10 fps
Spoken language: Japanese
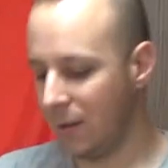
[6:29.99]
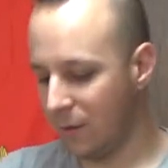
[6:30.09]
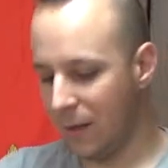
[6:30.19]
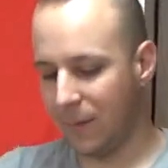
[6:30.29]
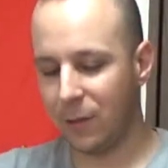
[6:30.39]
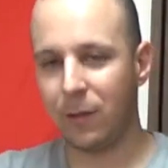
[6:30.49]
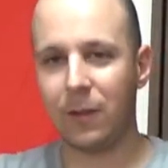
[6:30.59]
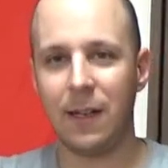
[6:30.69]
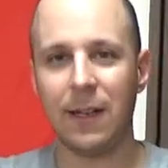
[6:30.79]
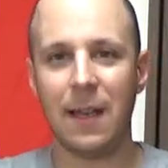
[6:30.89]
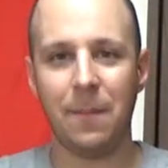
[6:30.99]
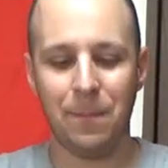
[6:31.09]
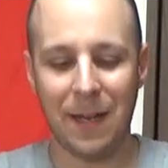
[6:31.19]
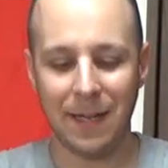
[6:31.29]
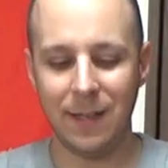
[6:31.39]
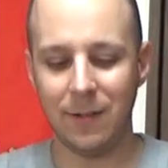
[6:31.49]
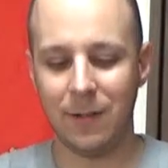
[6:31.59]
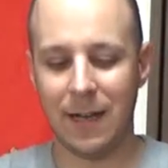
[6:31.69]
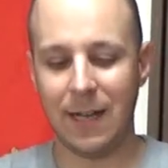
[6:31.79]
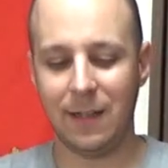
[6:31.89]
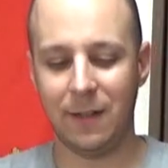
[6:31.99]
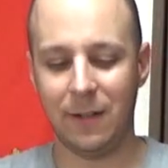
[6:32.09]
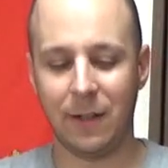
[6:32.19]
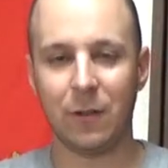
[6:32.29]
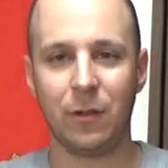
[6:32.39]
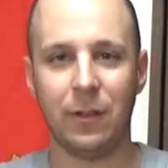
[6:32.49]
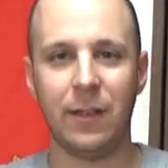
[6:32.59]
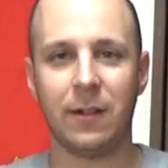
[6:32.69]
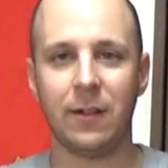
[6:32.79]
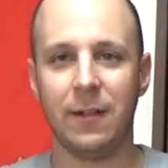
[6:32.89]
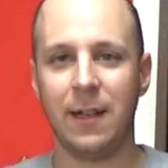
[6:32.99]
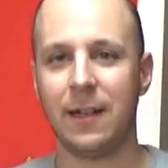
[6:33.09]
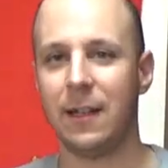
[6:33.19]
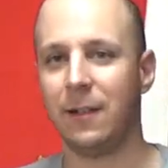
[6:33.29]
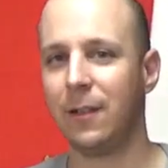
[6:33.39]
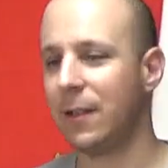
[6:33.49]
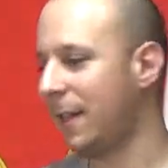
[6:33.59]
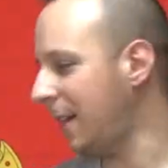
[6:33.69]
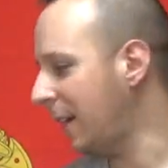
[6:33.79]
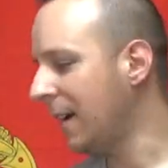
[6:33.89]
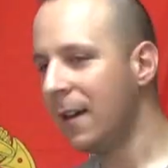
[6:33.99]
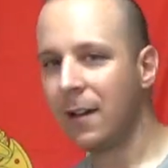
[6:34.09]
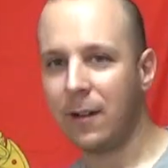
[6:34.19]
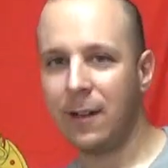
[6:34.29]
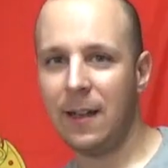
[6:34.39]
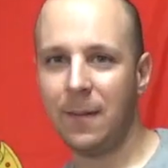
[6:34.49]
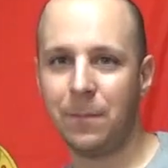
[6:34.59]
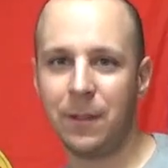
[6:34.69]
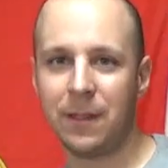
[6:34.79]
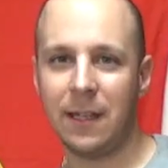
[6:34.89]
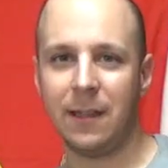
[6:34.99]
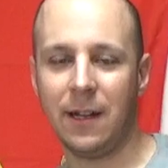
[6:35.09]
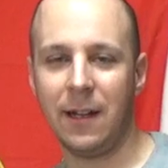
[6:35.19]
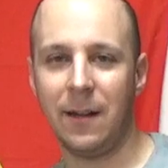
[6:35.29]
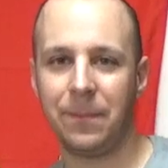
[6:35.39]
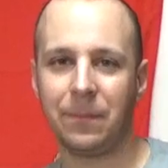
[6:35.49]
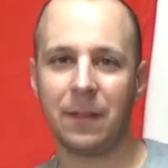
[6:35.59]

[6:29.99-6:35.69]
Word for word: これもちょっとだけパーリングが入ってるのはこのナックルだけの時にこれでぶつけたら